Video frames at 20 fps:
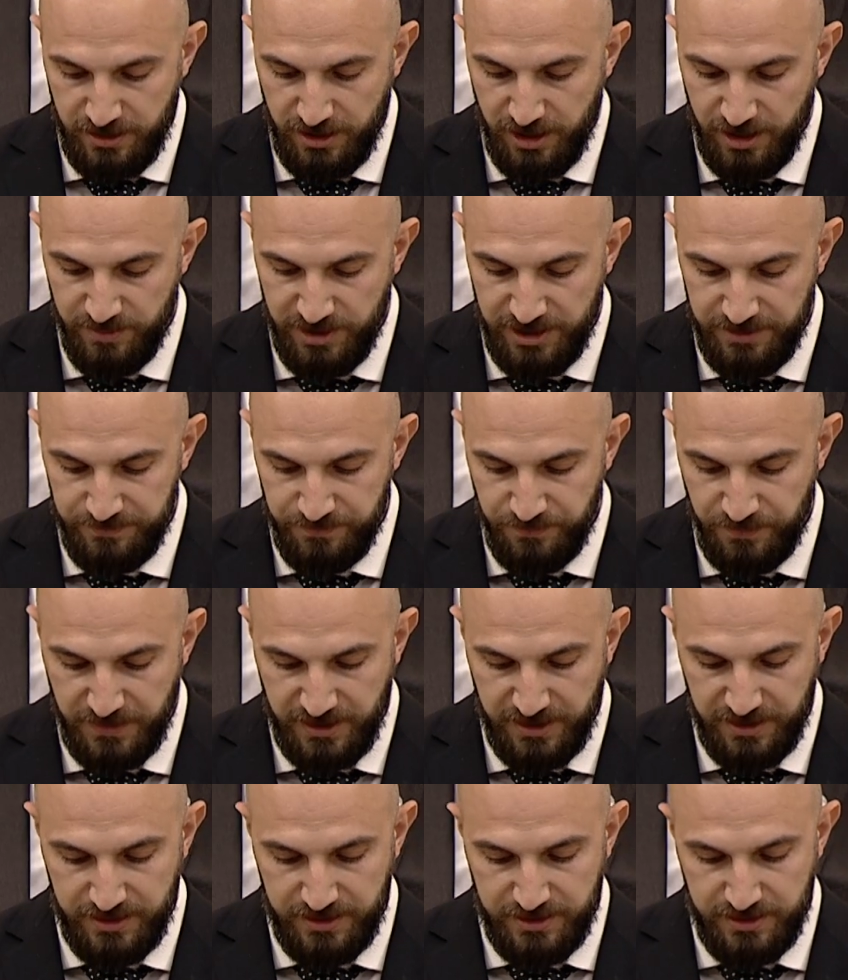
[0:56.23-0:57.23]
Ama
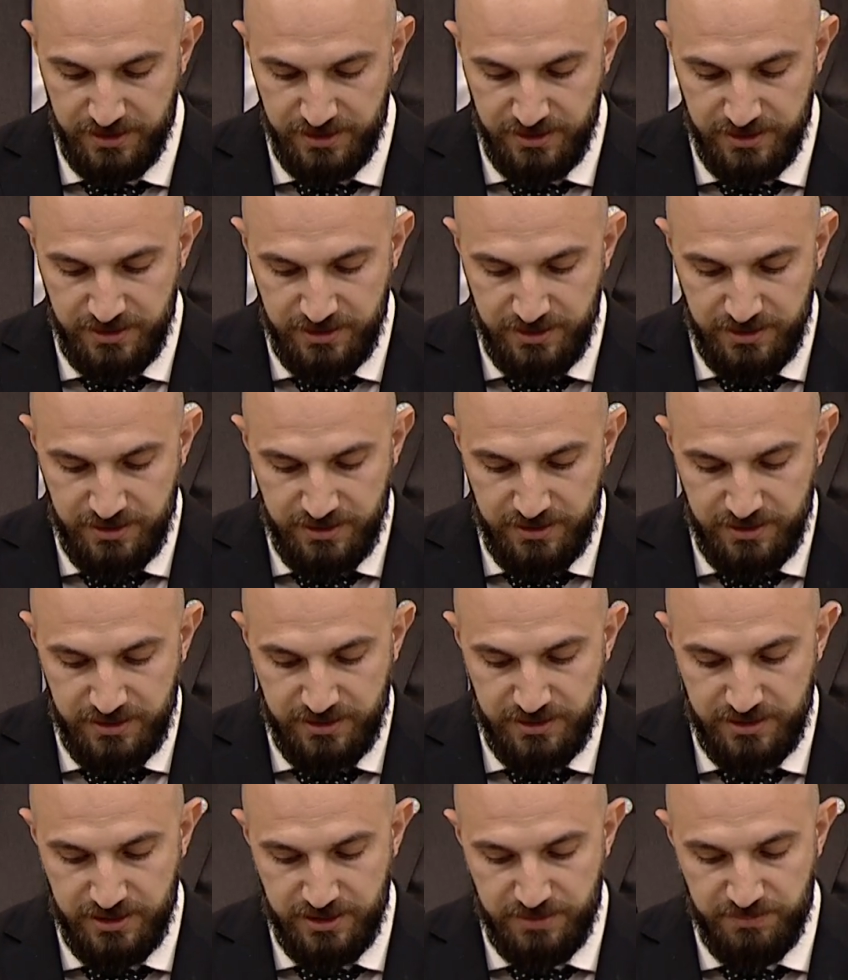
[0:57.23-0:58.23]

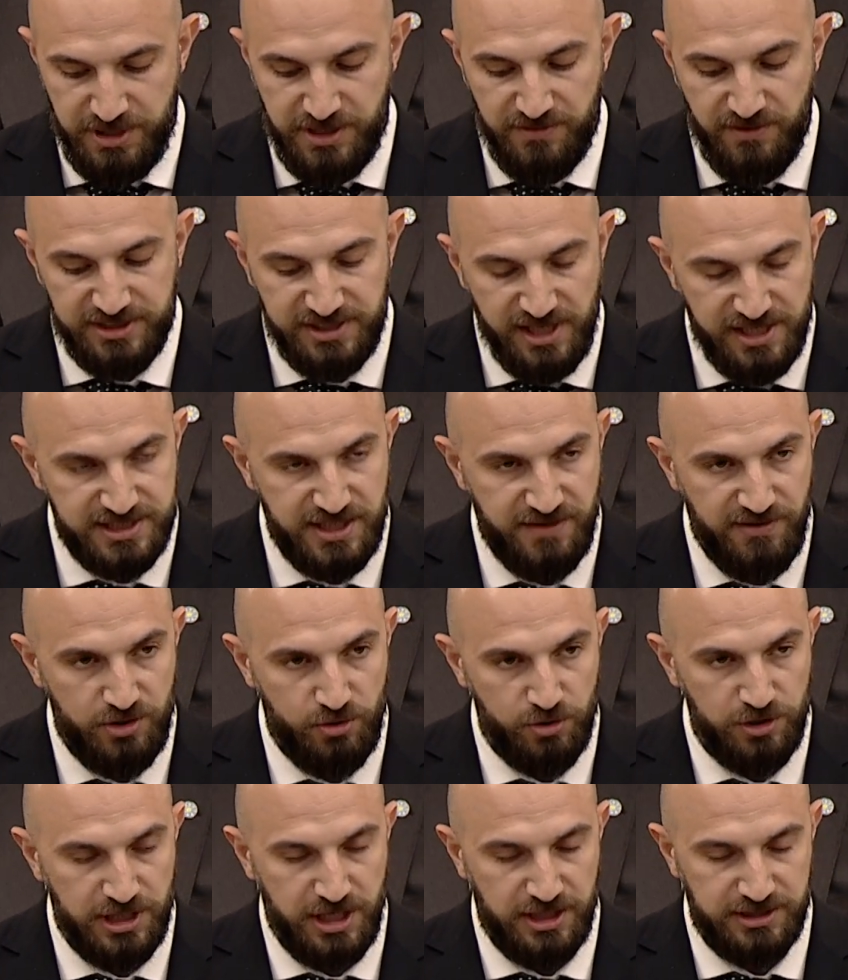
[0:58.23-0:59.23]
e, bir vatansever
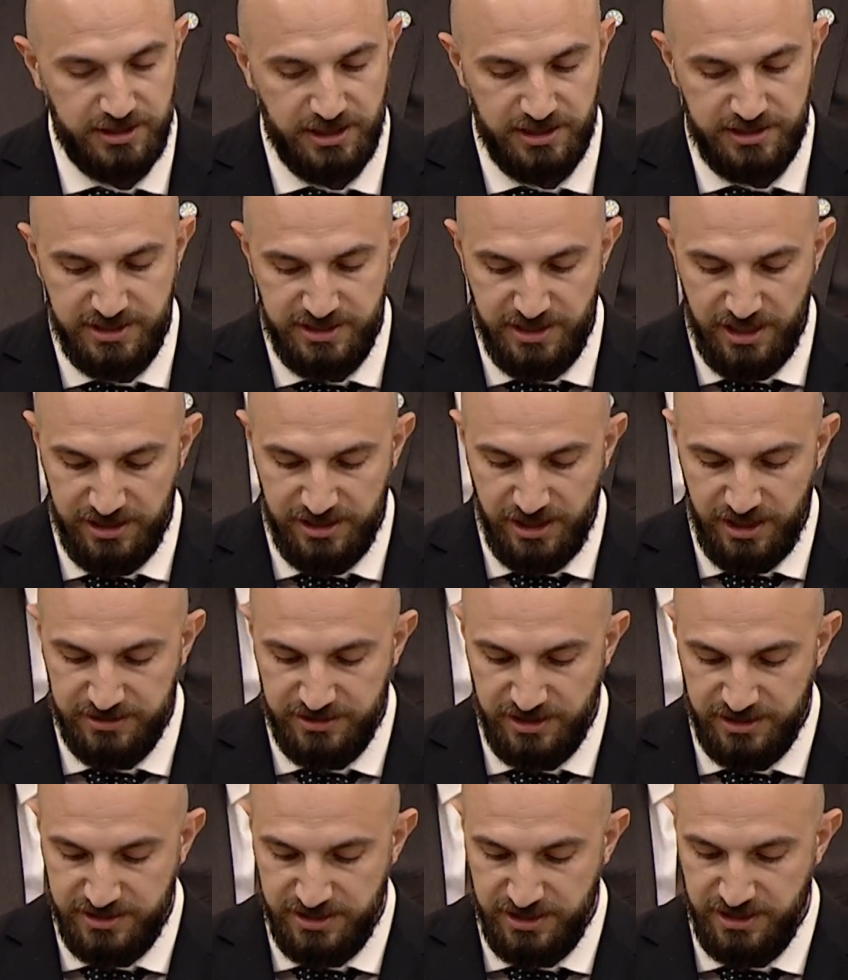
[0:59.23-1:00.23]
olarak da
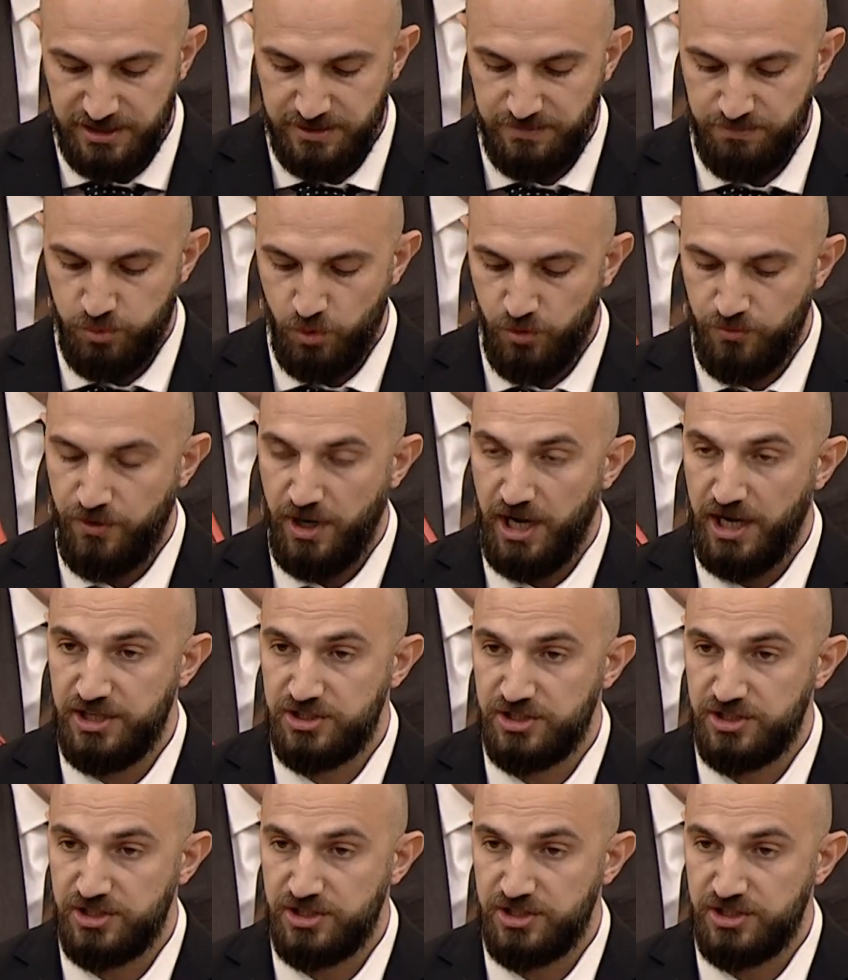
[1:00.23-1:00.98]
kiralardaki bu fahiş